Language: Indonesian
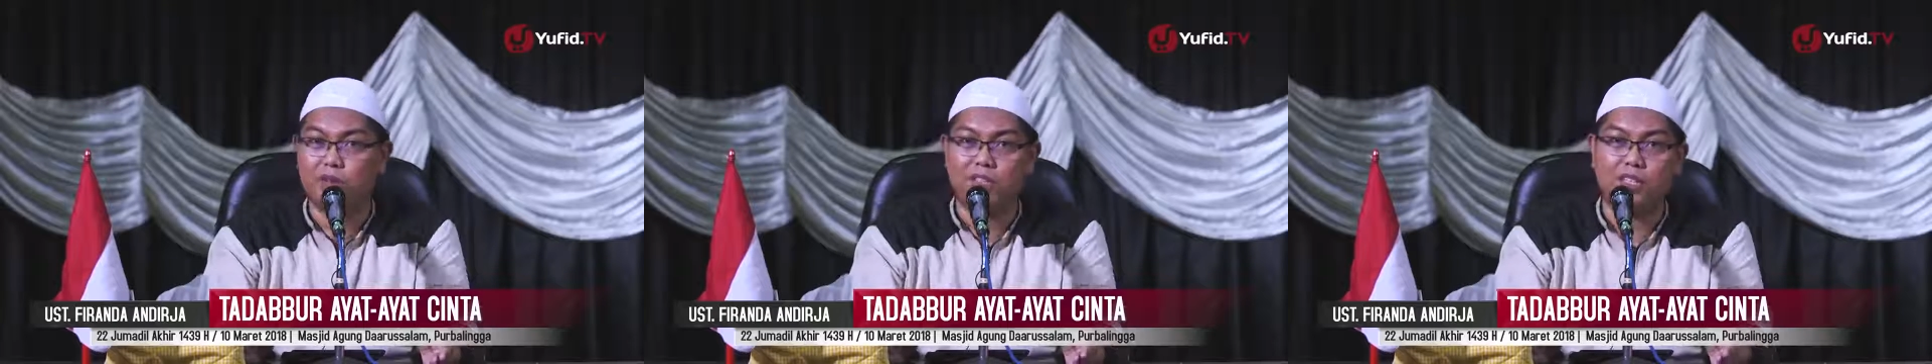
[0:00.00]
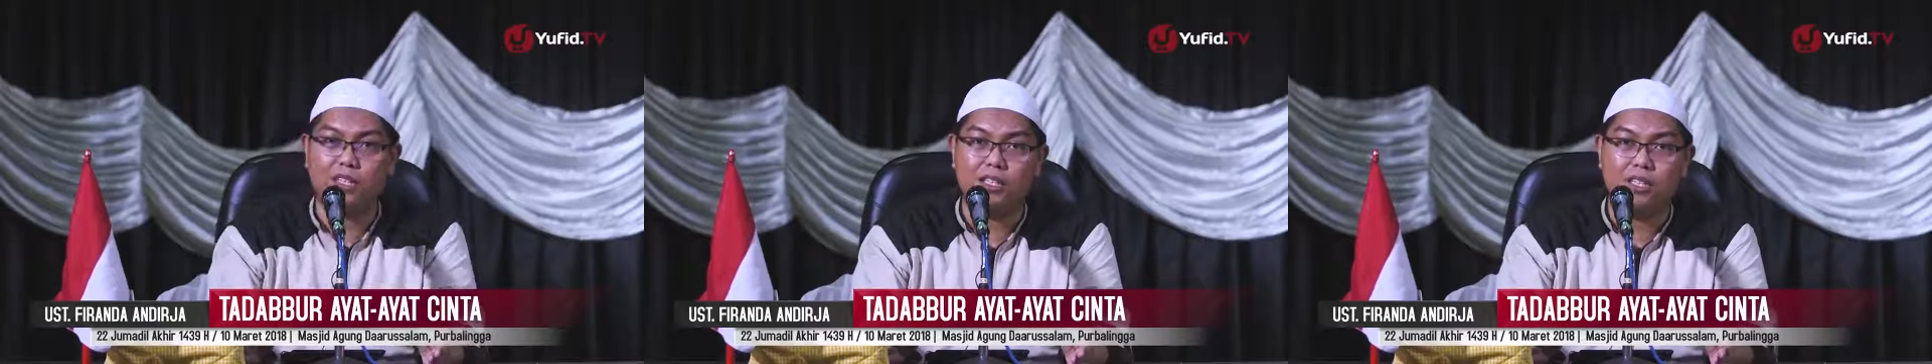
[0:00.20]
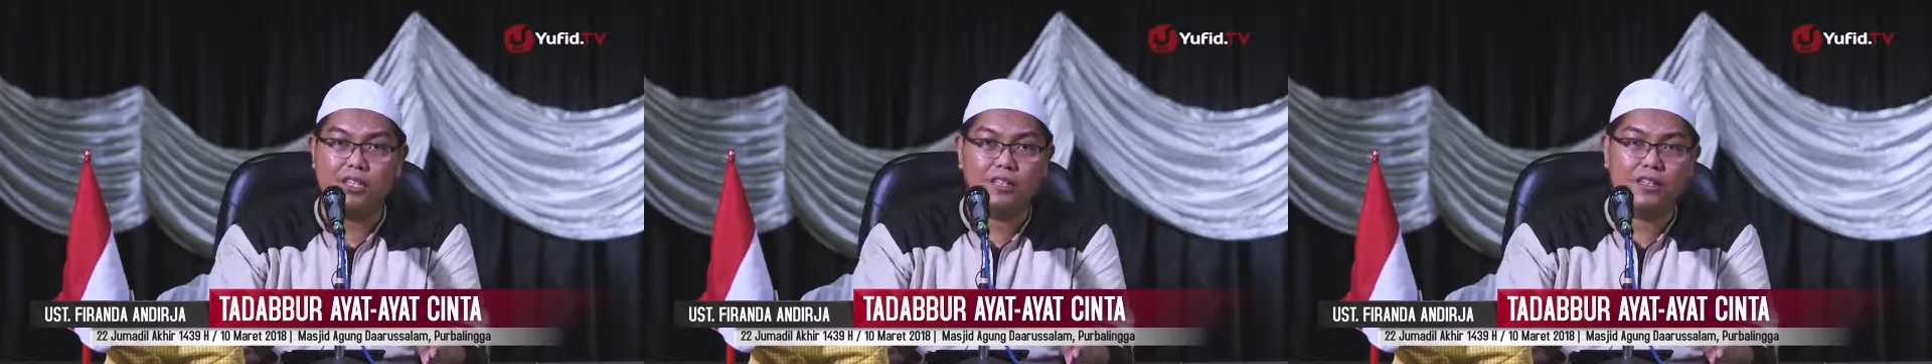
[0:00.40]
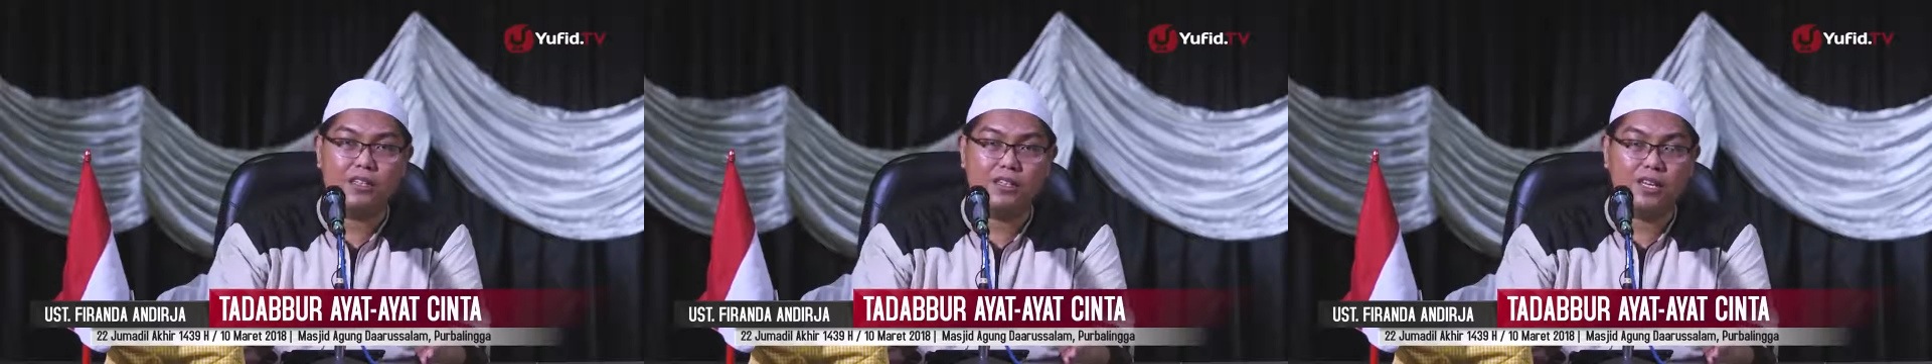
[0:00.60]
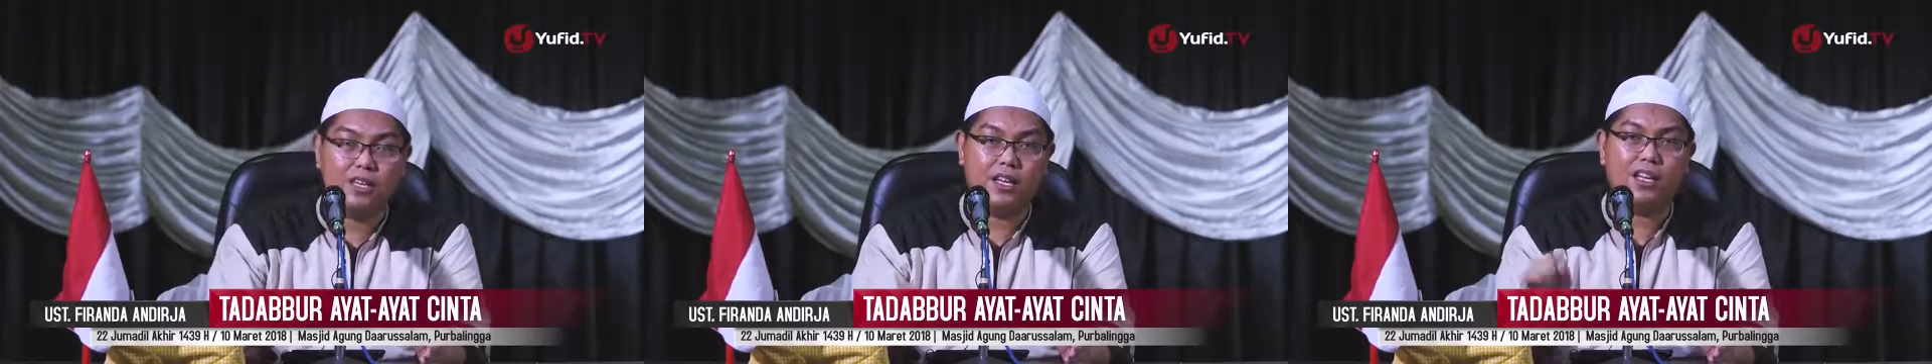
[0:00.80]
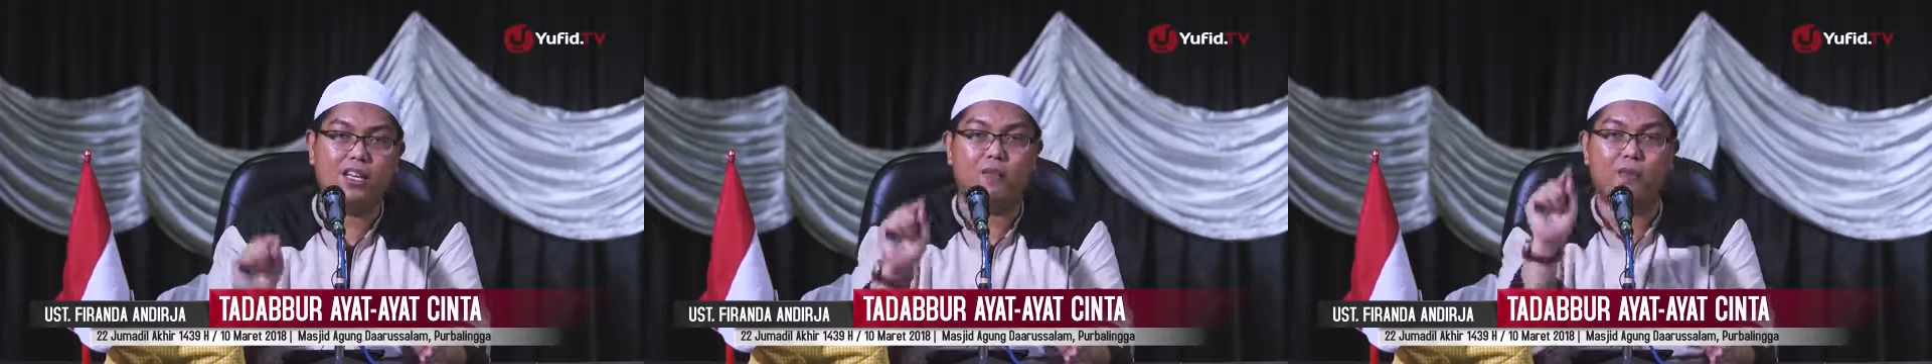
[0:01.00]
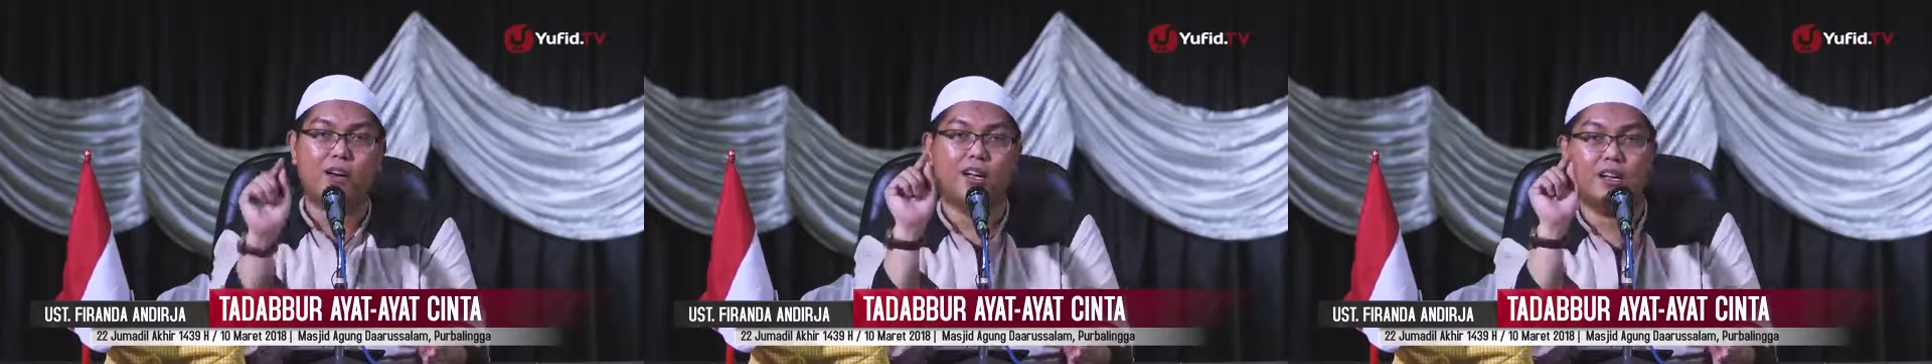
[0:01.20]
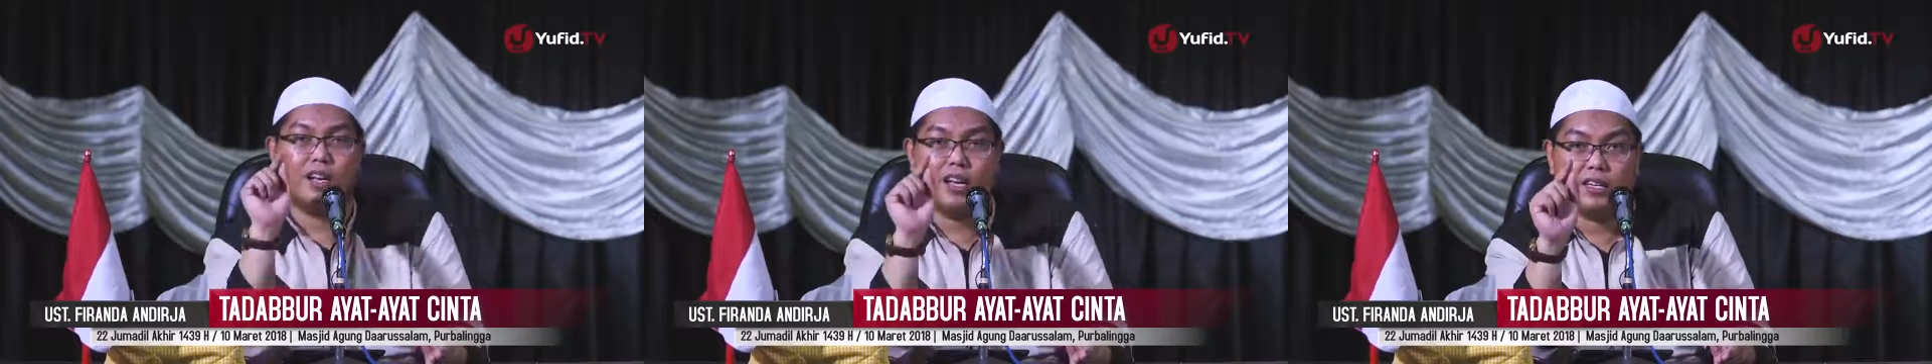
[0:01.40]
bahwasanya Ingatlah
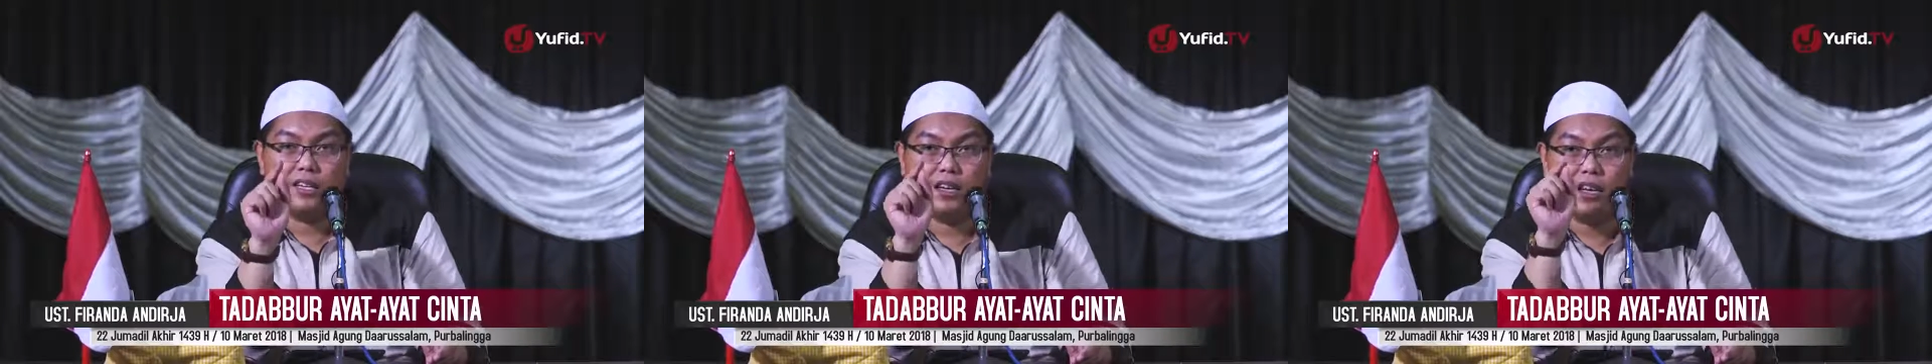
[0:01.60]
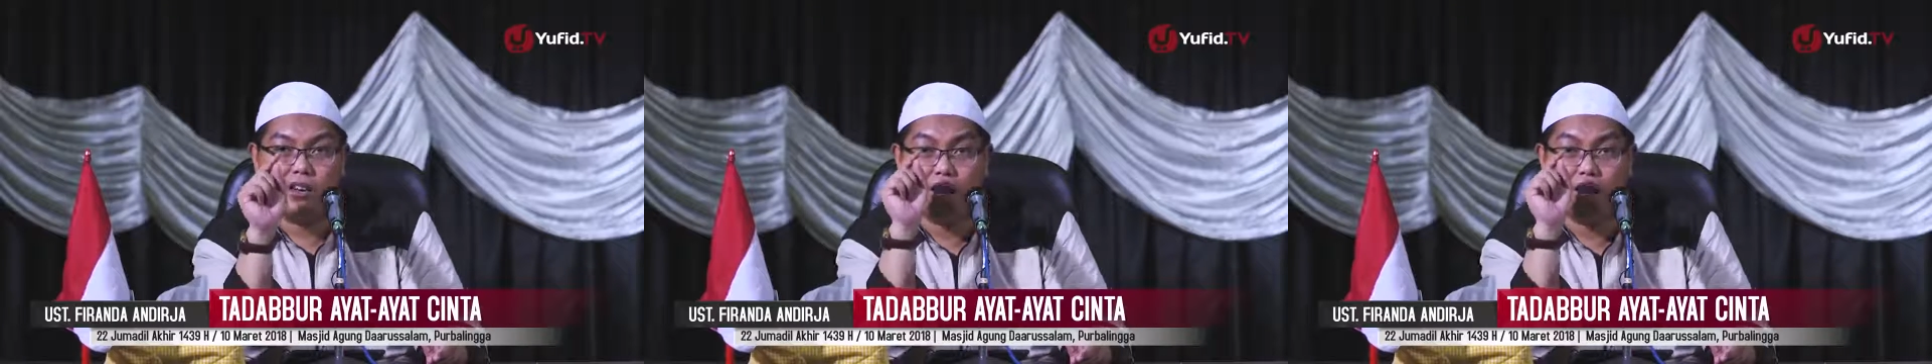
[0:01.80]
para lelaki,